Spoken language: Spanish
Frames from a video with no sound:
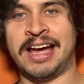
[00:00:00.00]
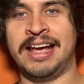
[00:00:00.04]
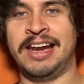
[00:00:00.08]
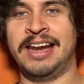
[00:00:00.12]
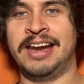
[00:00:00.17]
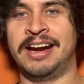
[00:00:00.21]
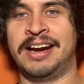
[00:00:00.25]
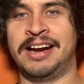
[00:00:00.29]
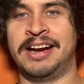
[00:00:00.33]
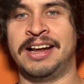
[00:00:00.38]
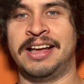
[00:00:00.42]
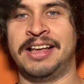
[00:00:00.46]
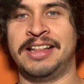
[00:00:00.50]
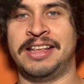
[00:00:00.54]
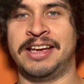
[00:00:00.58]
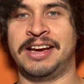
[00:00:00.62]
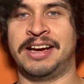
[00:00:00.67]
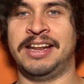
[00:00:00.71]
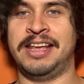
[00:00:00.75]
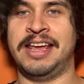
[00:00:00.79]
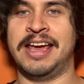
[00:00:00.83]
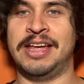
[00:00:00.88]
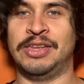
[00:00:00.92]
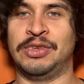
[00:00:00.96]
Tyler
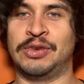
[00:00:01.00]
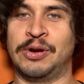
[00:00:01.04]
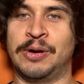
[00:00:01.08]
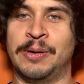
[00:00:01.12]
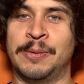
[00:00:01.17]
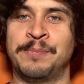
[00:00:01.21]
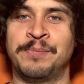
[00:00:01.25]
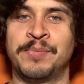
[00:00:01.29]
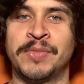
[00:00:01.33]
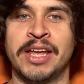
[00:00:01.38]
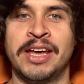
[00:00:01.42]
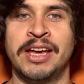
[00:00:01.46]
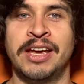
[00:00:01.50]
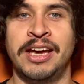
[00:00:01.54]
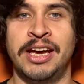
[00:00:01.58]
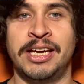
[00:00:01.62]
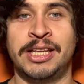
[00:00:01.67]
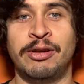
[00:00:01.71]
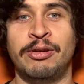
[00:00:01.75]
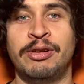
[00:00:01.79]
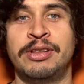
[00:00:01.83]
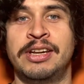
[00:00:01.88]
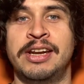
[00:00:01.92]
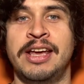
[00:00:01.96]
the Creator.
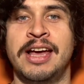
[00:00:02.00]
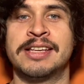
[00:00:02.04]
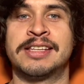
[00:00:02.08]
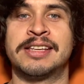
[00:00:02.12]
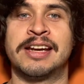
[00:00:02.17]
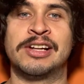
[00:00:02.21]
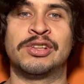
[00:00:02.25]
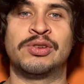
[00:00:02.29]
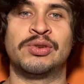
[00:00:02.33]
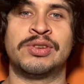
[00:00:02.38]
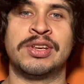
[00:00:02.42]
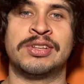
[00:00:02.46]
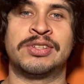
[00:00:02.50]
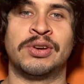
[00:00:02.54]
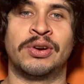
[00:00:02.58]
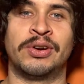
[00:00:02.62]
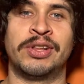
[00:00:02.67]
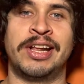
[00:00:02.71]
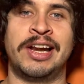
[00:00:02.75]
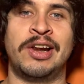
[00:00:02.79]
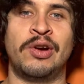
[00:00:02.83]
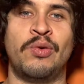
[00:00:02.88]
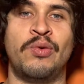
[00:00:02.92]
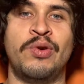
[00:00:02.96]
Este vendría a ser el
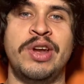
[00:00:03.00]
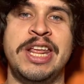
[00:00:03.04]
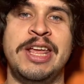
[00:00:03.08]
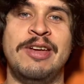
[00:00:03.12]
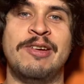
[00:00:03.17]
sucesor del